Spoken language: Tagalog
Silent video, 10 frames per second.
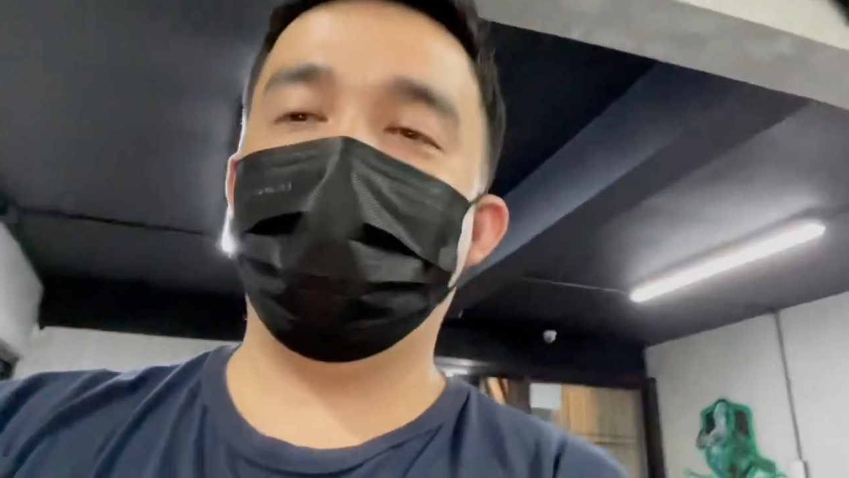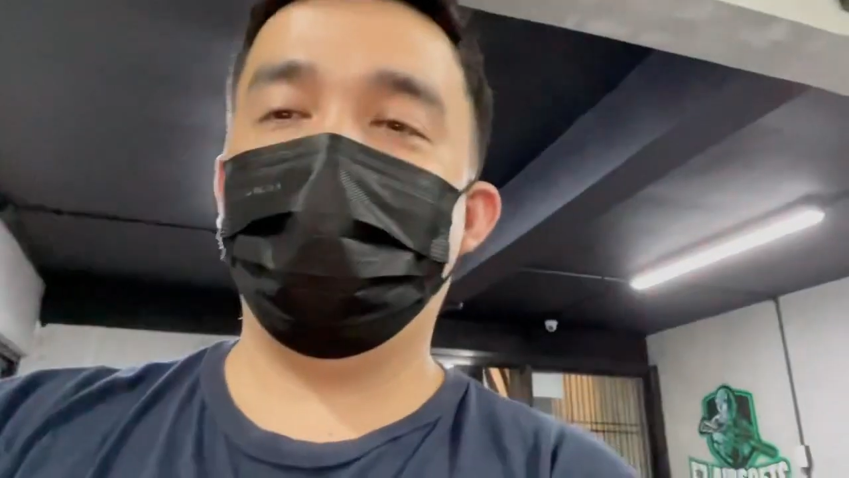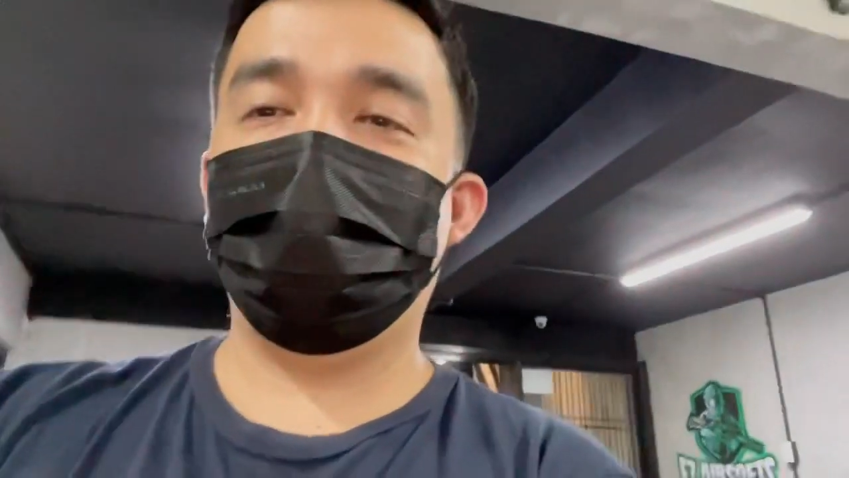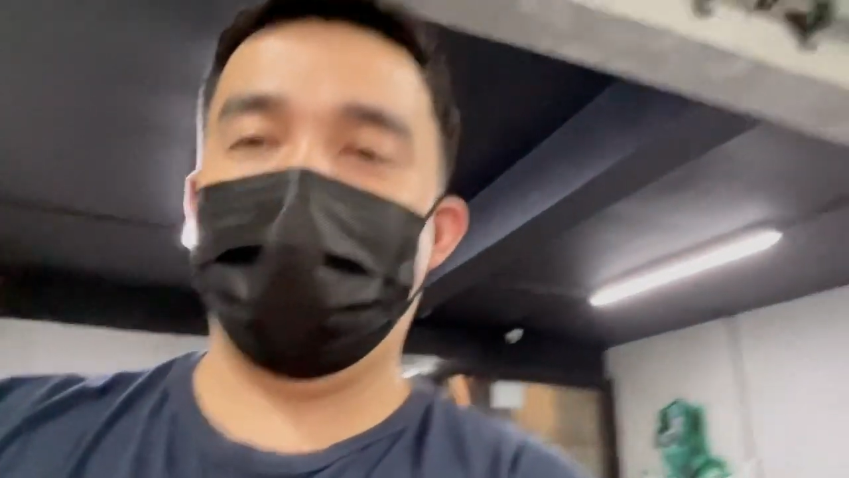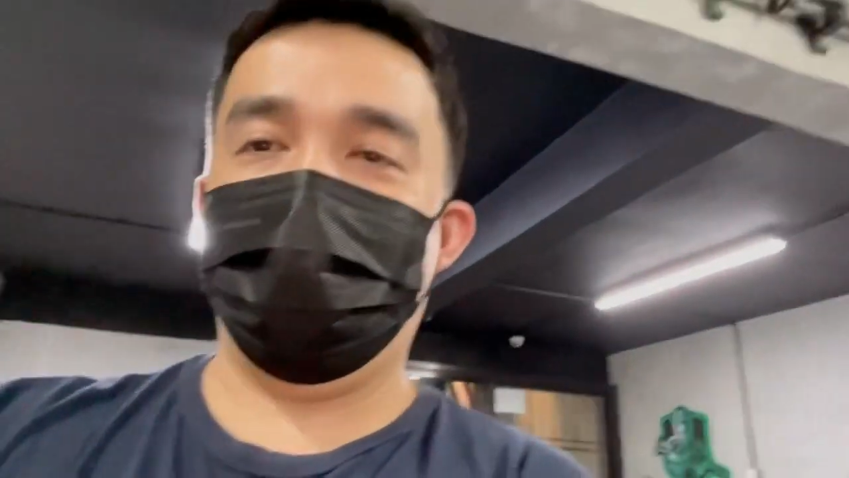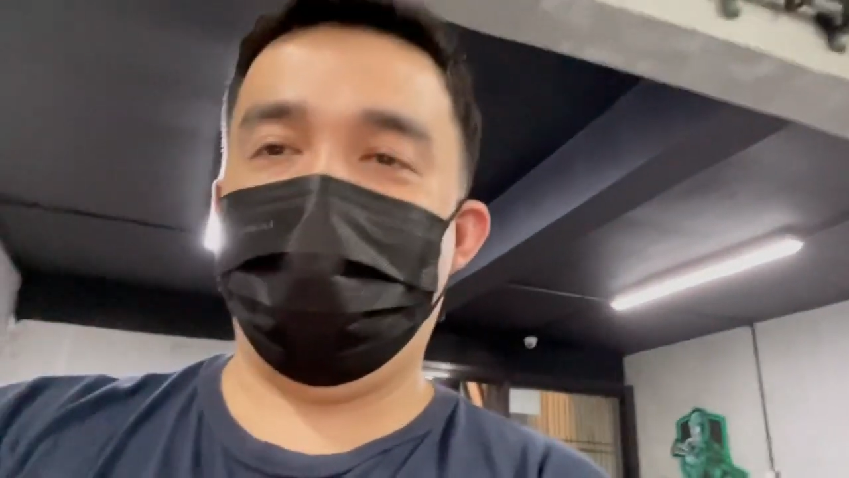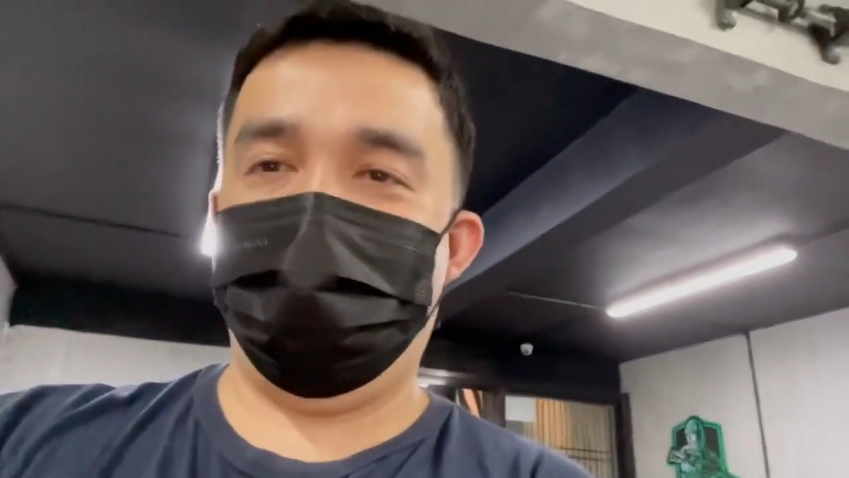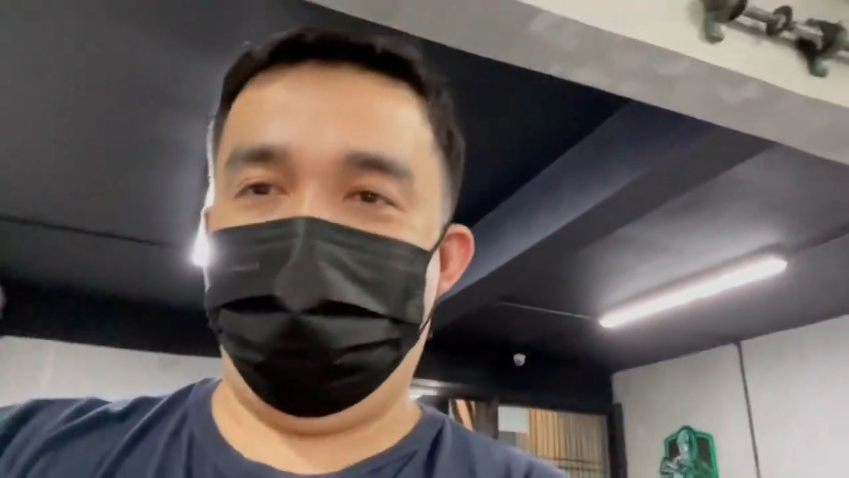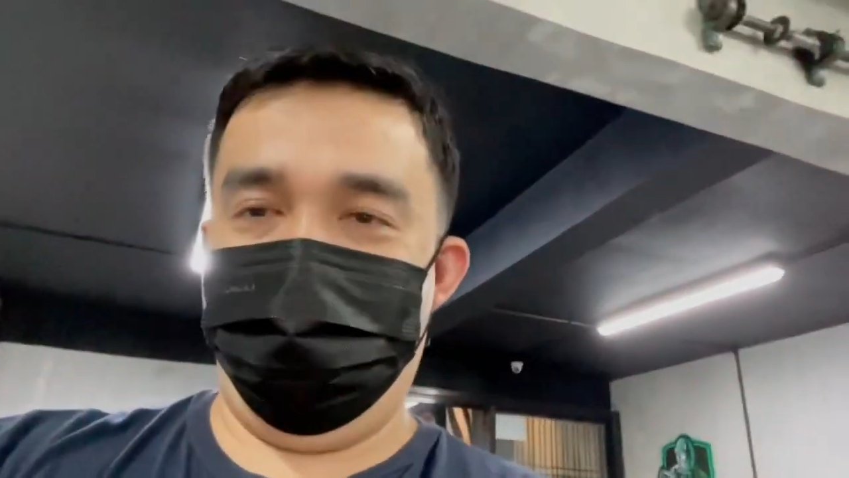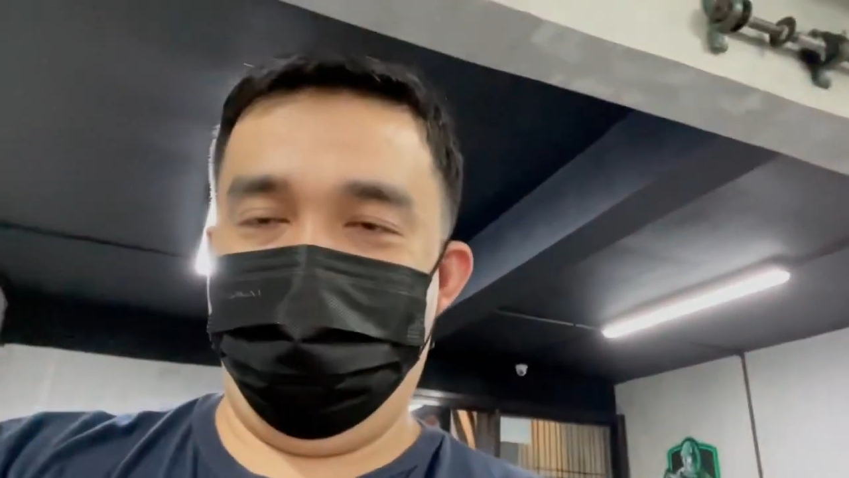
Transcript: ulit natin. No?